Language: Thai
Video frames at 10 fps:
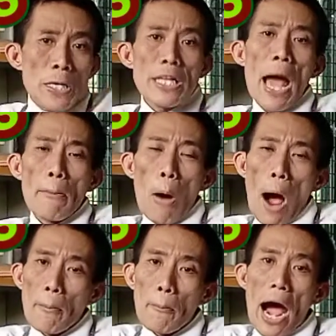นิยามของ
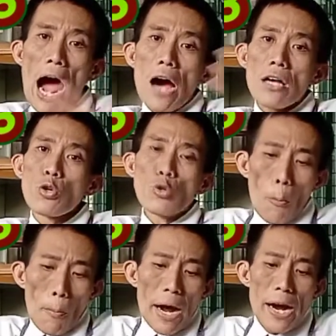คำว่ายู
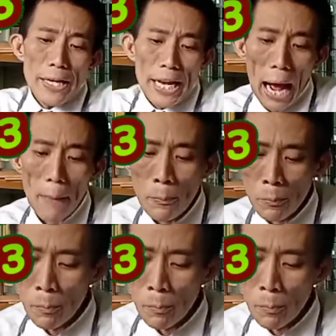ทูบเบอร์นะครับ